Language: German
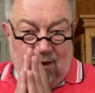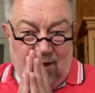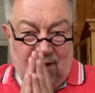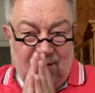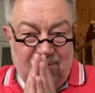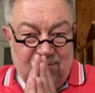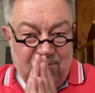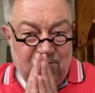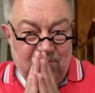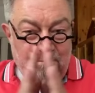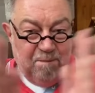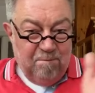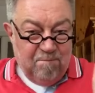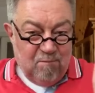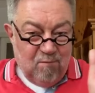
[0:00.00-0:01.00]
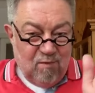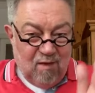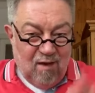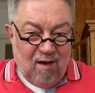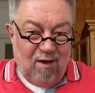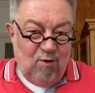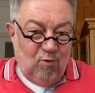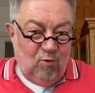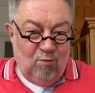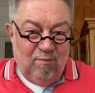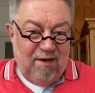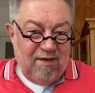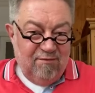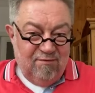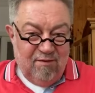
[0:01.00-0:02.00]
Ja, hallo
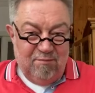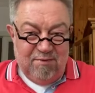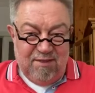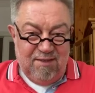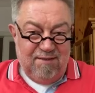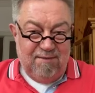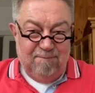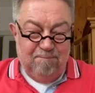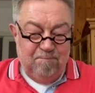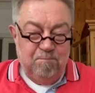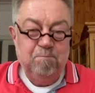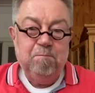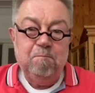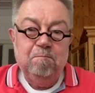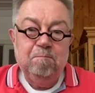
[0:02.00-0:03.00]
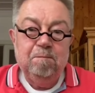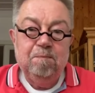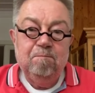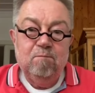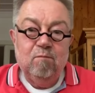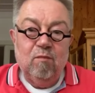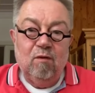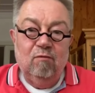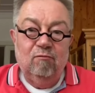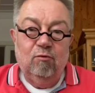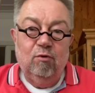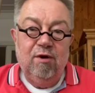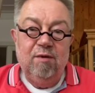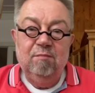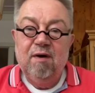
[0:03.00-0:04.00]
meine Familien,
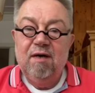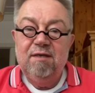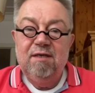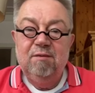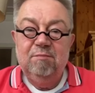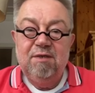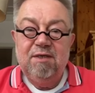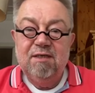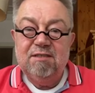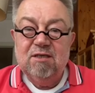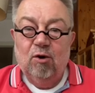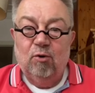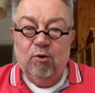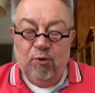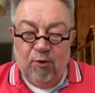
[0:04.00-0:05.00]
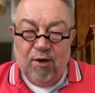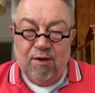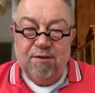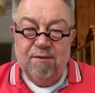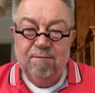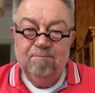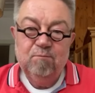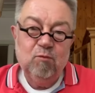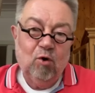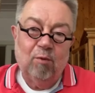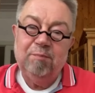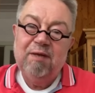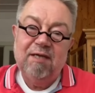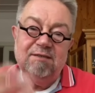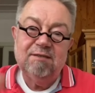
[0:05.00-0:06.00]
wo immer ihr mich jetzt auch hört,
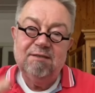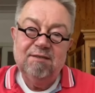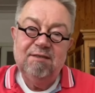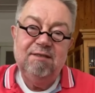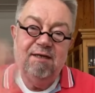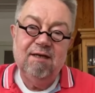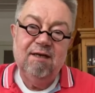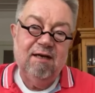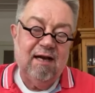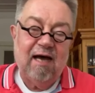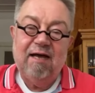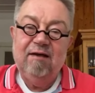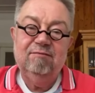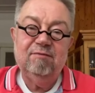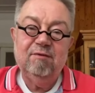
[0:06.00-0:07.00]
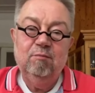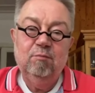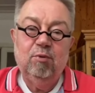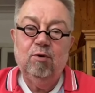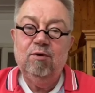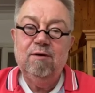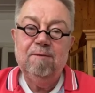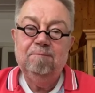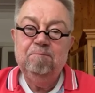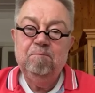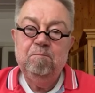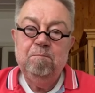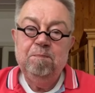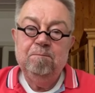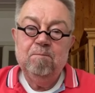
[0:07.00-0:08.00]
ob jetzt hier live im Book
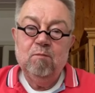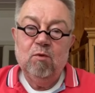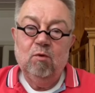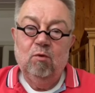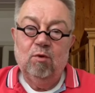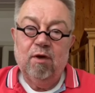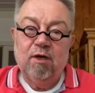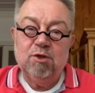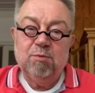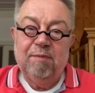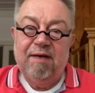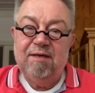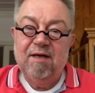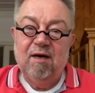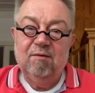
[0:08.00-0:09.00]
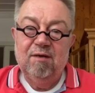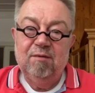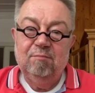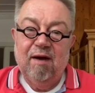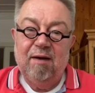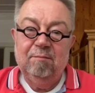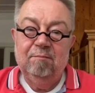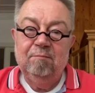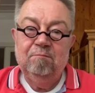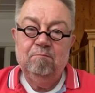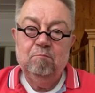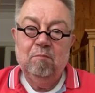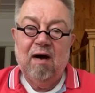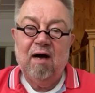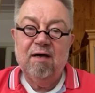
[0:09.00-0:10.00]
oder später in meinem
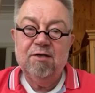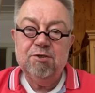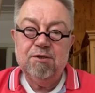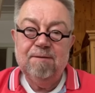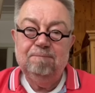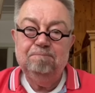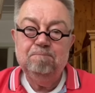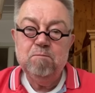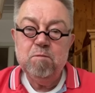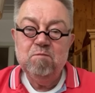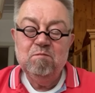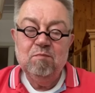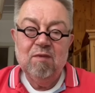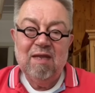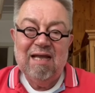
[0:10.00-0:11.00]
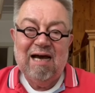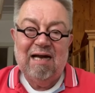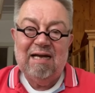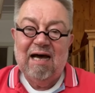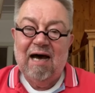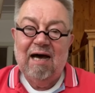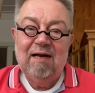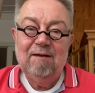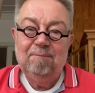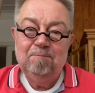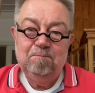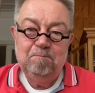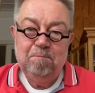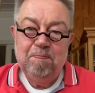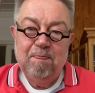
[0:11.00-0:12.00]
magischen Kanal
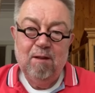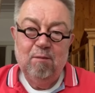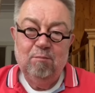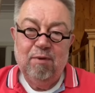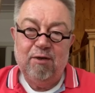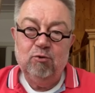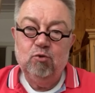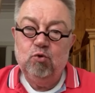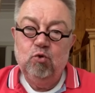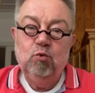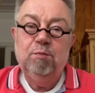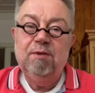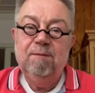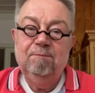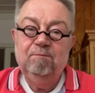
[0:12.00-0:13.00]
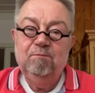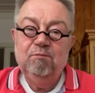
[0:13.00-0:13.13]
bei YouTube.